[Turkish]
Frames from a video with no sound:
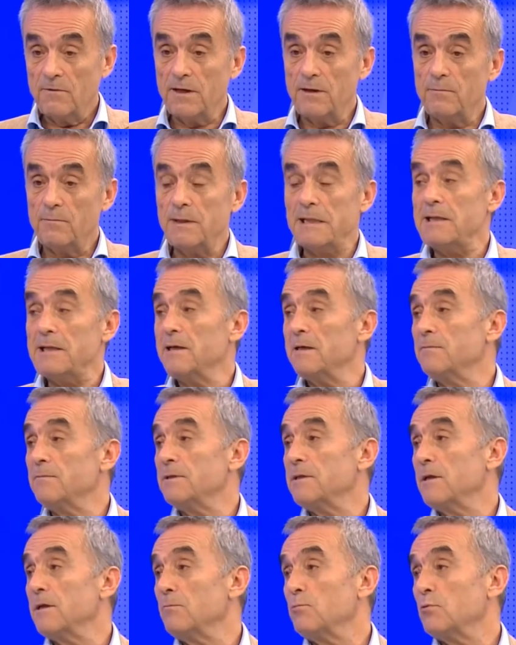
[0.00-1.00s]
Ve
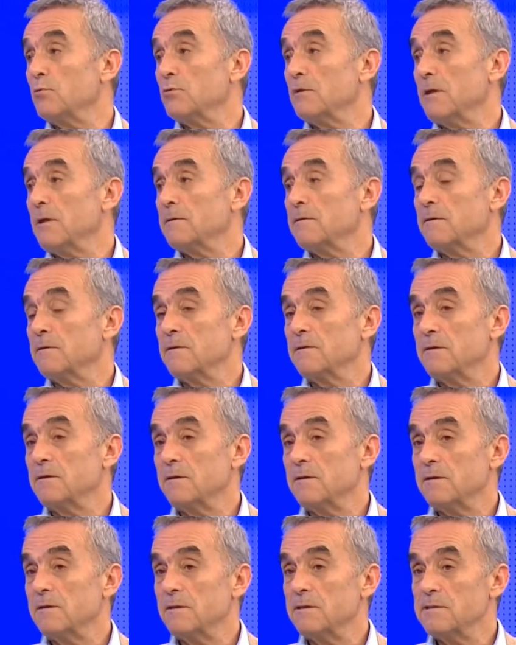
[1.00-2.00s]
belirli bir temponun
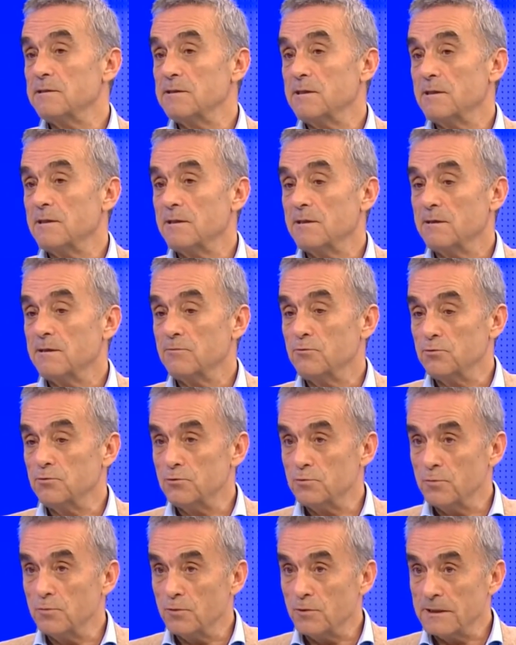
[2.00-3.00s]
altına da kesinlikle
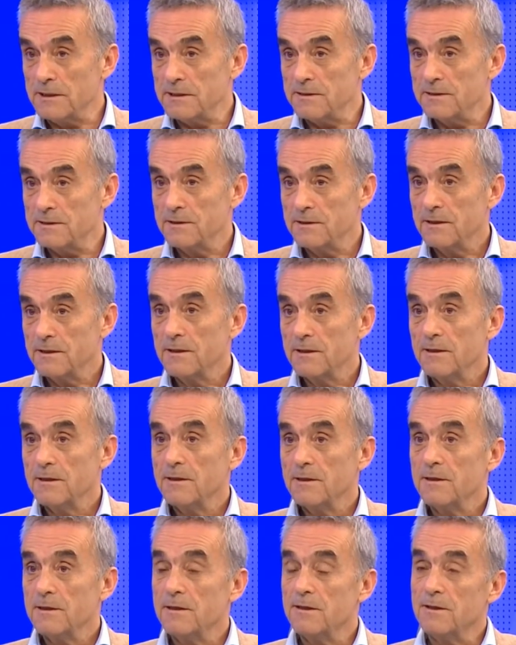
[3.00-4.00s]
düşmüyorlar.
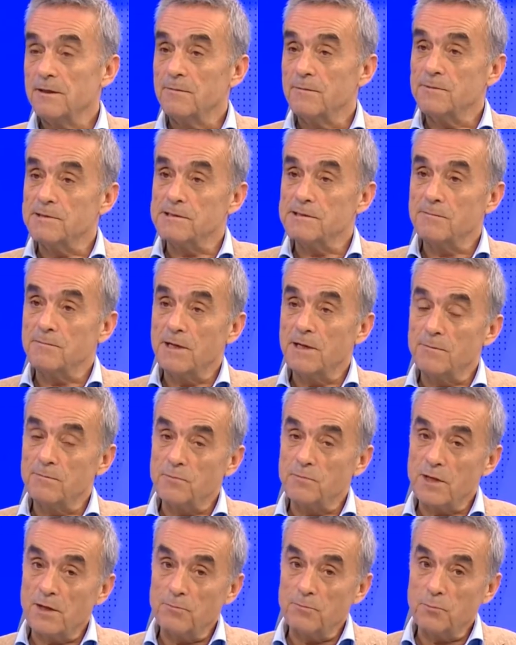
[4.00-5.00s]
Ee, bizim
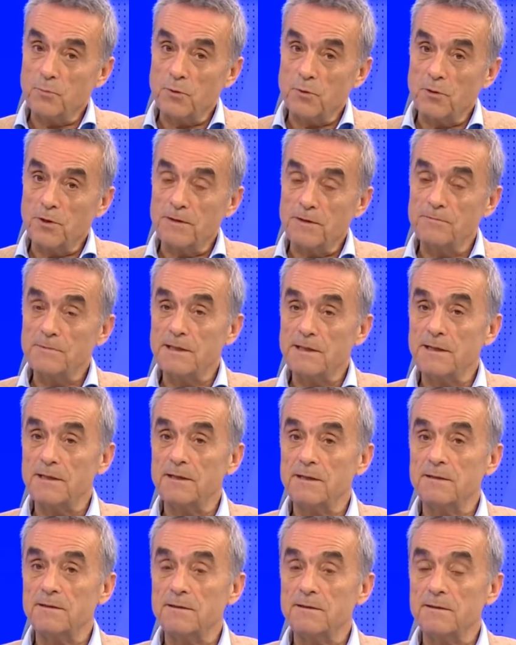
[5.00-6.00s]
hem tempo hem
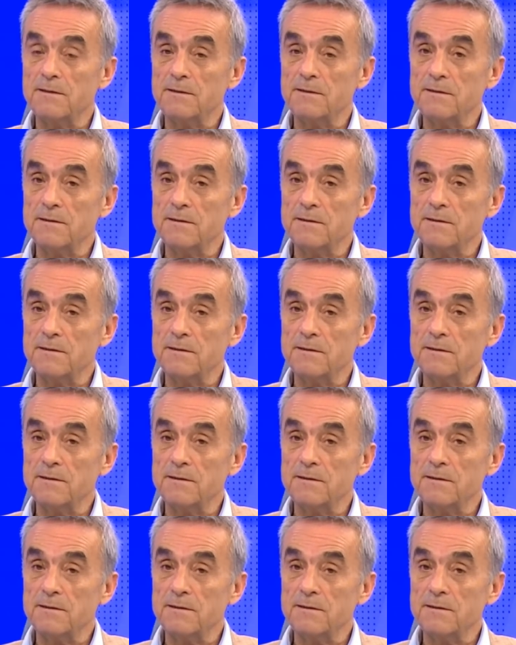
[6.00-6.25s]
de e,